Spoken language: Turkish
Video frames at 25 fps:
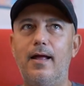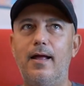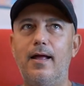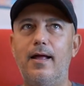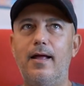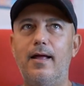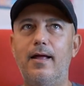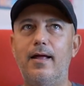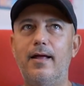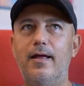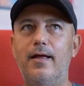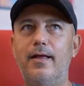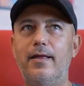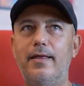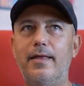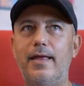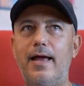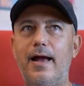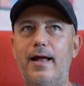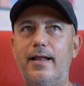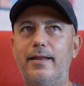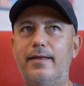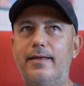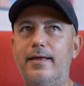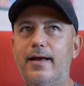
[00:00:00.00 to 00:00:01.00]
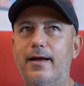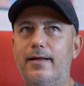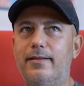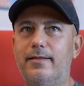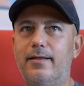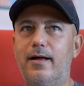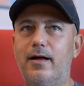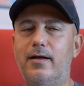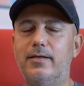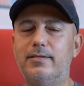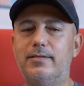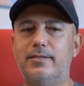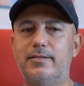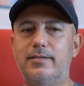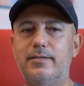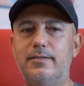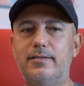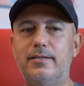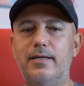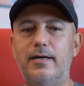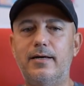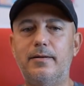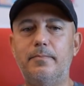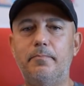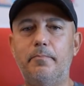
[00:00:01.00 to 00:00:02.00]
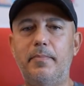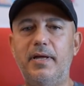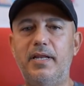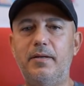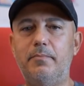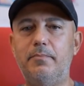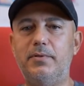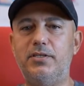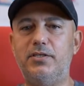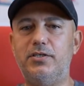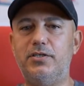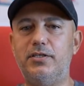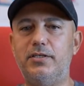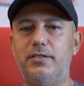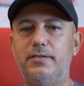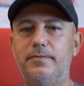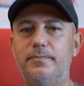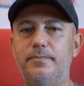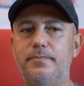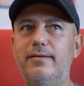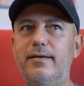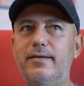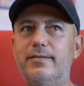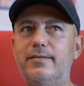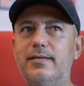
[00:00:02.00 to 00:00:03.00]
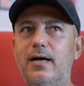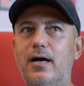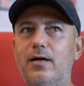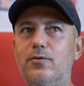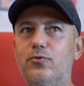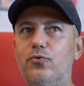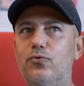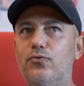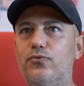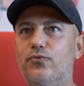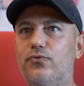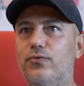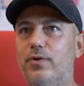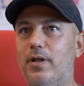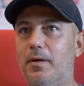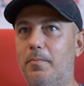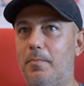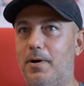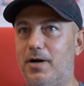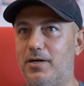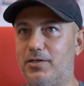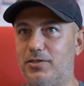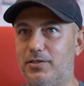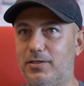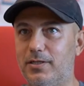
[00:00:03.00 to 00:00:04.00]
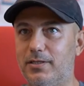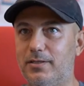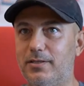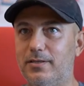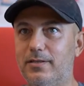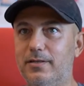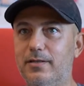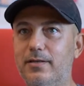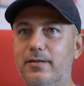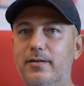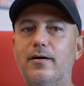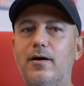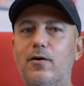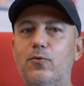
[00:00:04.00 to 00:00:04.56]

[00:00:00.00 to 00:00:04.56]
E, yelken aslında benim için tesadüfle başladı.